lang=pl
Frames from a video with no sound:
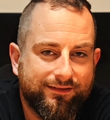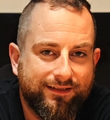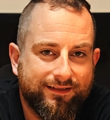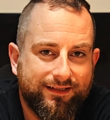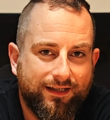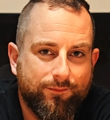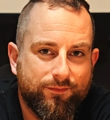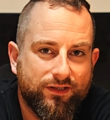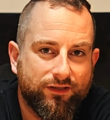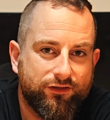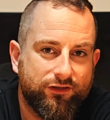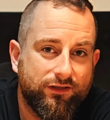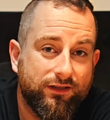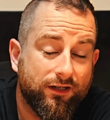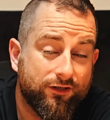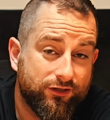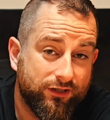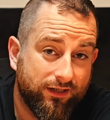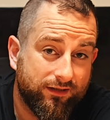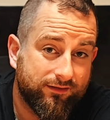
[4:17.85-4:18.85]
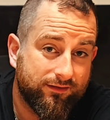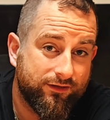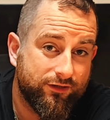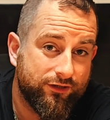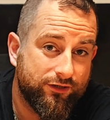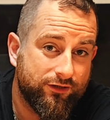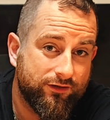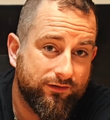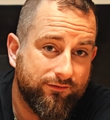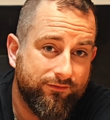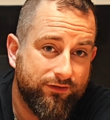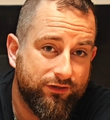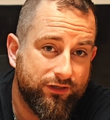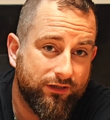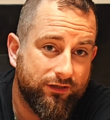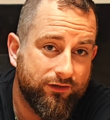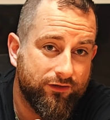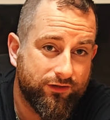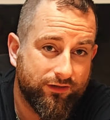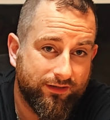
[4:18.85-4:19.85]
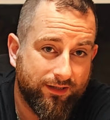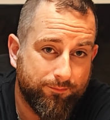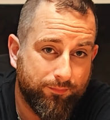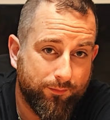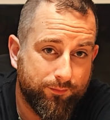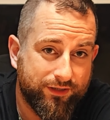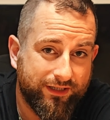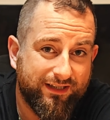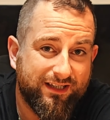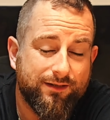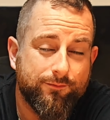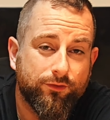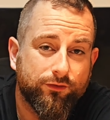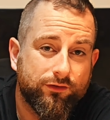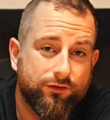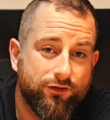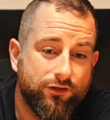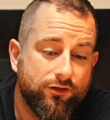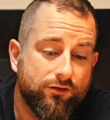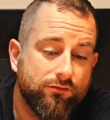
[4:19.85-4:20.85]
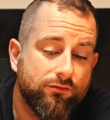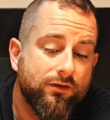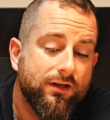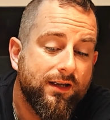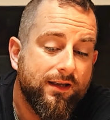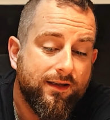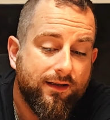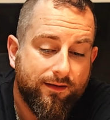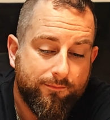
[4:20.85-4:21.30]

Gdzie sam zasilacz, jak też y, widzieliście na poprzednim odcinku,